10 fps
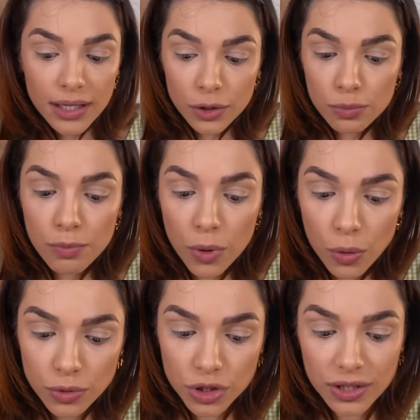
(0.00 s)
E o
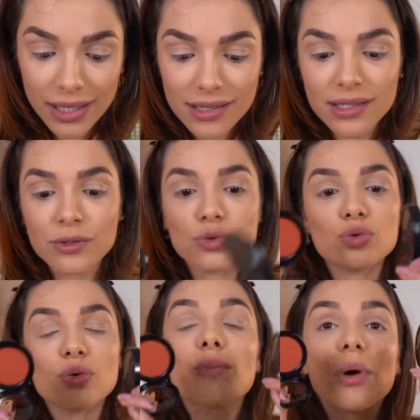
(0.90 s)
bom, de dele ser,
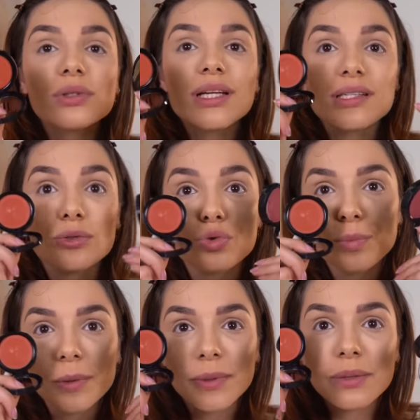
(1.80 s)
o bom dele ser
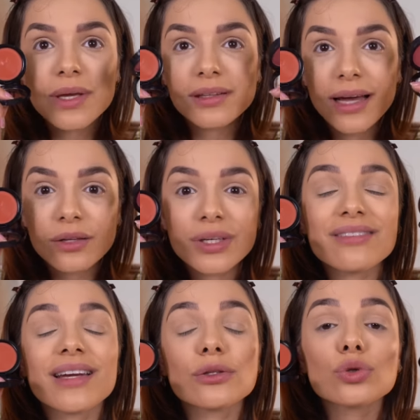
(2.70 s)
super pigmentado é que
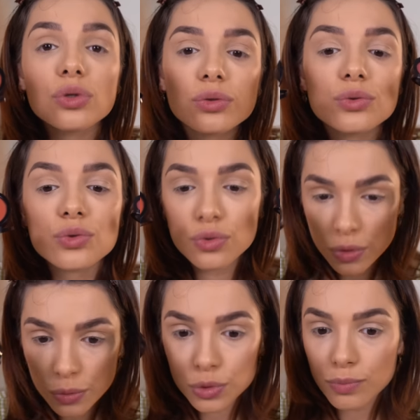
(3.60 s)
vai em todos os
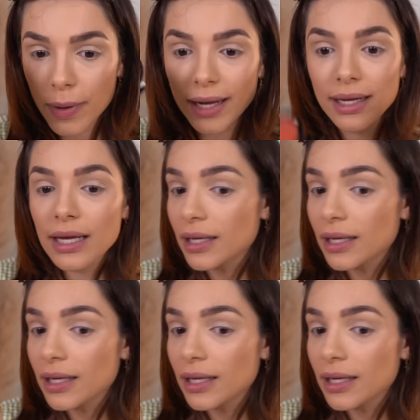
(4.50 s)
tons de pele.